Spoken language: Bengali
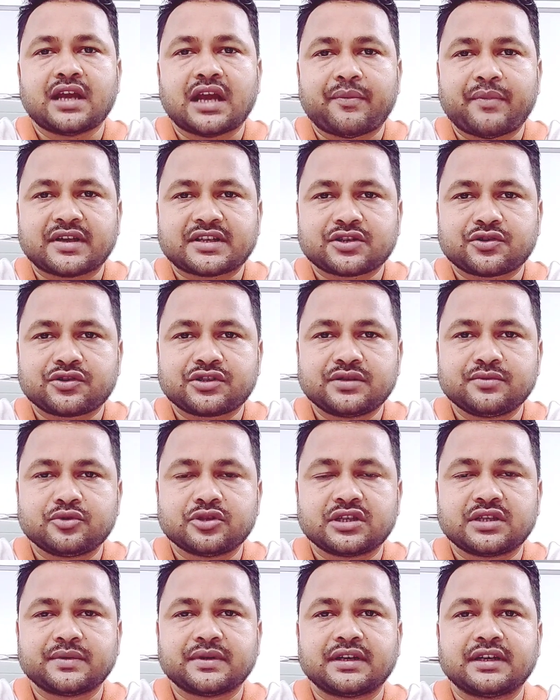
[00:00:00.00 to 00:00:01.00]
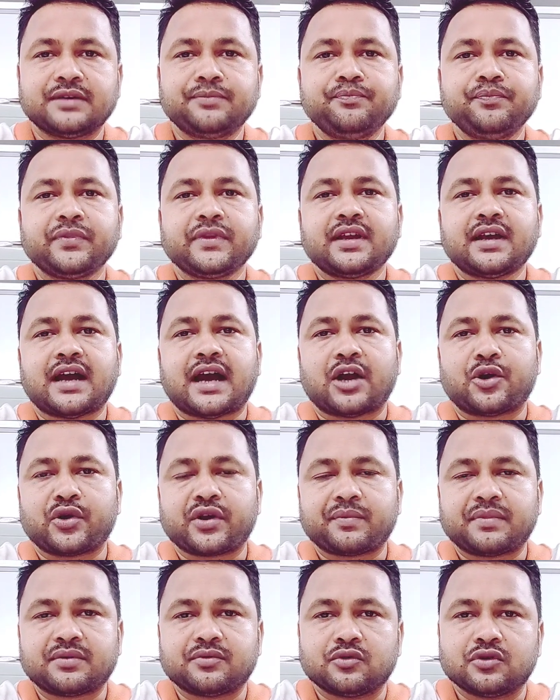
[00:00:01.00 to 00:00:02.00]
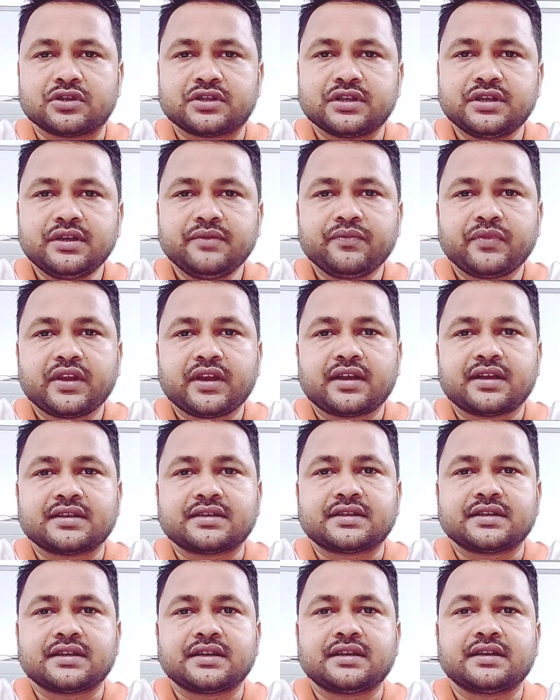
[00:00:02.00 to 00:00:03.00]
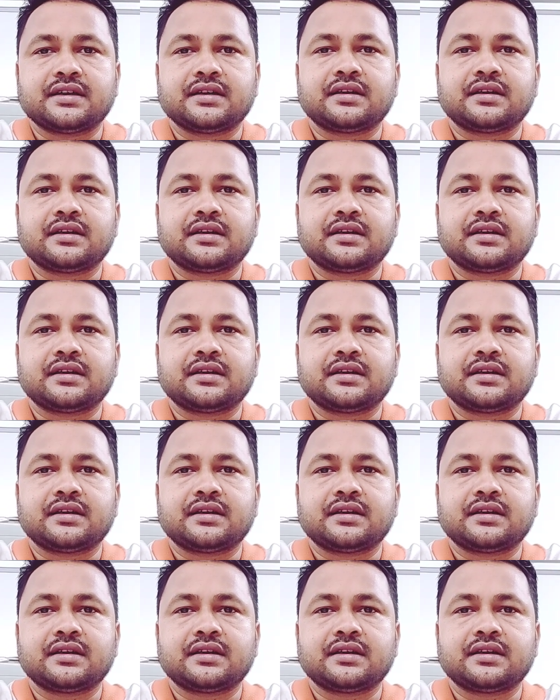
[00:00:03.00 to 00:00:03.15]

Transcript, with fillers: আমি আশা করছি বোঝাতে পারলাম আরও একবার বলছি যে